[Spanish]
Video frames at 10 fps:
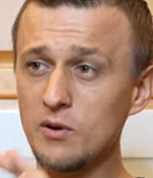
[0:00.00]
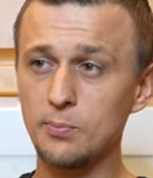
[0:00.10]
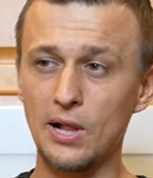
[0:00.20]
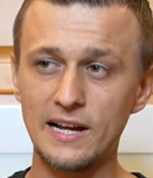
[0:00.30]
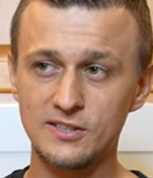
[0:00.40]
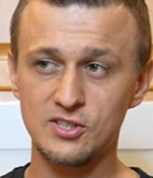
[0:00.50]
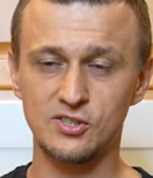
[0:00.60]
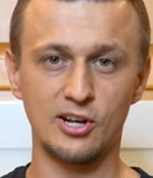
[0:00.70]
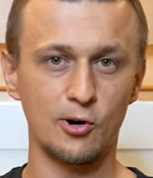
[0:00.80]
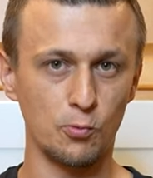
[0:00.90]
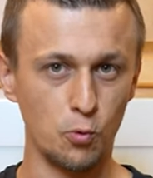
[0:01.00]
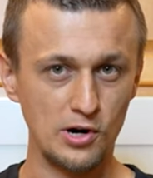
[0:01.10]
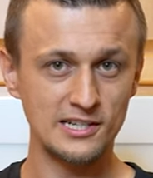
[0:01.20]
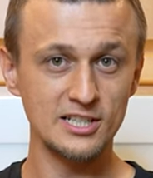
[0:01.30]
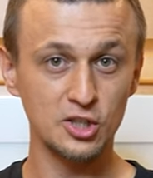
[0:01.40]
tienen un aparato que
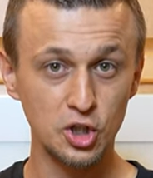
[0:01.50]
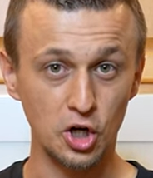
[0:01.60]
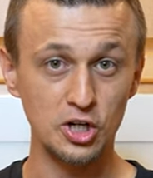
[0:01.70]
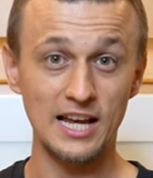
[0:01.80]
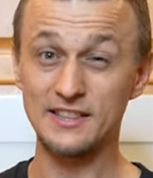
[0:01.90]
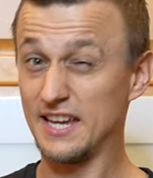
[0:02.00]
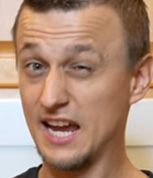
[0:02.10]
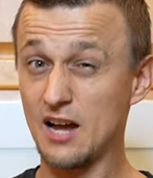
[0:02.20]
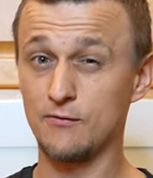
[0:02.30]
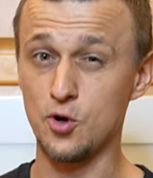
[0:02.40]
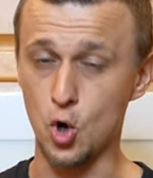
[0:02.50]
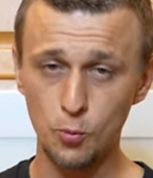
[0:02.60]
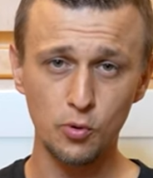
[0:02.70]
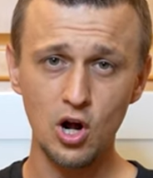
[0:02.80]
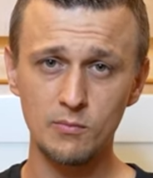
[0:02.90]
funciona bien y no les da
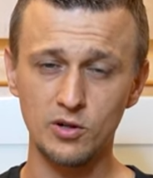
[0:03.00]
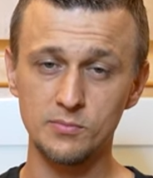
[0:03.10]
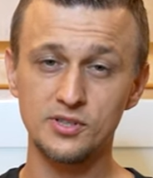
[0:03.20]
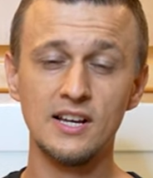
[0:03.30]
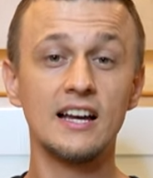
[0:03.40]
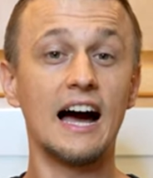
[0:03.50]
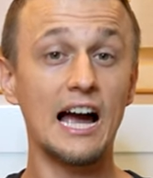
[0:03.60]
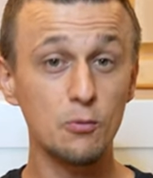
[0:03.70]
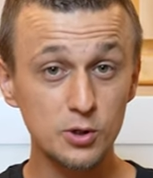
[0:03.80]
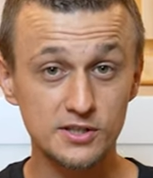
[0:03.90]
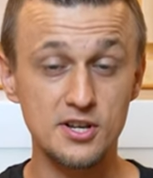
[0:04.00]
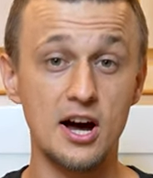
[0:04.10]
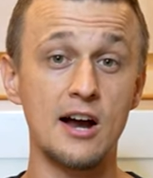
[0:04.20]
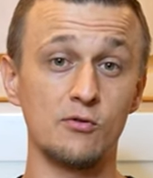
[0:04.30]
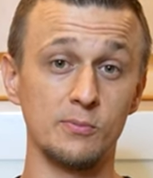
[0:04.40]
problemas, yo no
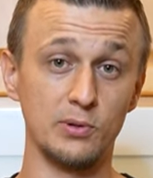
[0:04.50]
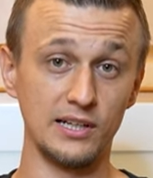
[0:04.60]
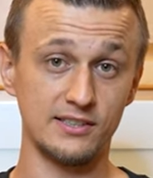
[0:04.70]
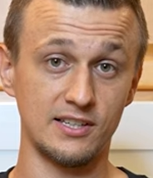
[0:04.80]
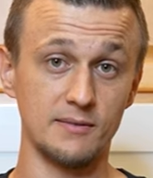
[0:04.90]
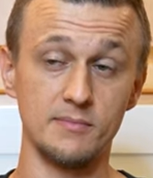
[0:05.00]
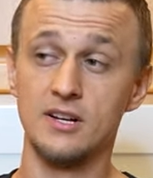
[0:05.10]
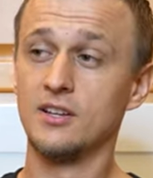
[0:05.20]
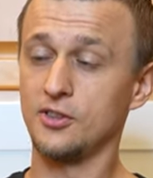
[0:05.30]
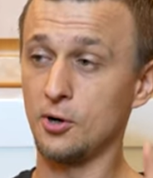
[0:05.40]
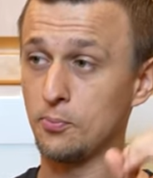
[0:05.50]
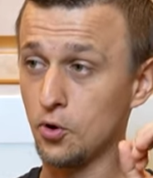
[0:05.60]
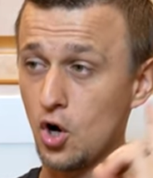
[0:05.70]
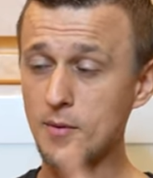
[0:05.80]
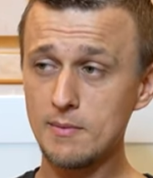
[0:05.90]
lo cambiaría.
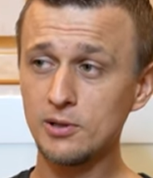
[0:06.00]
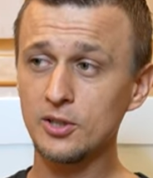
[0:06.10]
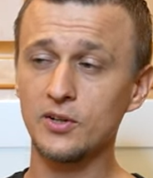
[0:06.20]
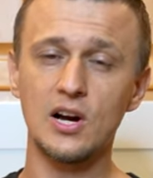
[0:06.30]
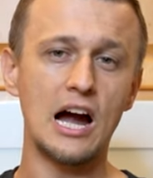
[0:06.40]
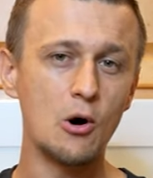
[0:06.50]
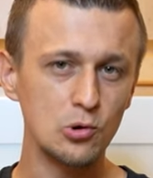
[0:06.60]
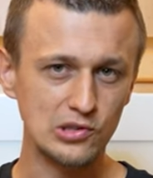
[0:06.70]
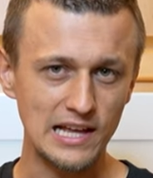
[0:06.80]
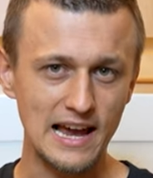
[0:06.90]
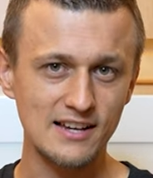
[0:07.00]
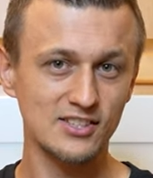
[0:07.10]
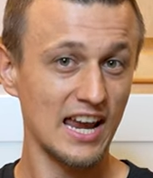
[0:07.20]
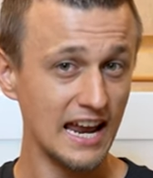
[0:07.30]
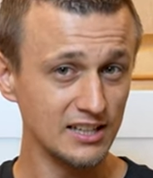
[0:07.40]
Es probable que dure más que
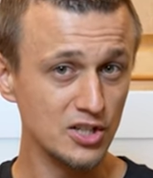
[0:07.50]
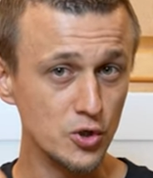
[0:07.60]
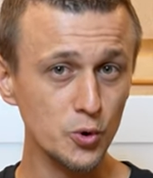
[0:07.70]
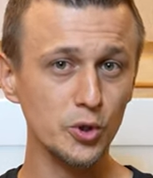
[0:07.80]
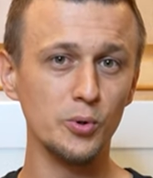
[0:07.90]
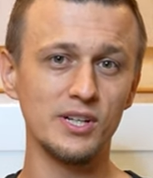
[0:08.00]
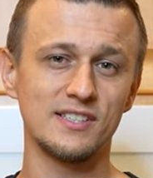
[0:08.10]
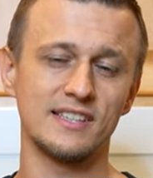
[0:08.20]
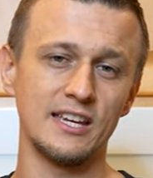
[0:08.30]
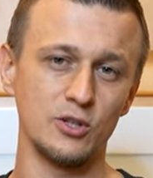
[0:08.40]
cualquiera nuevo que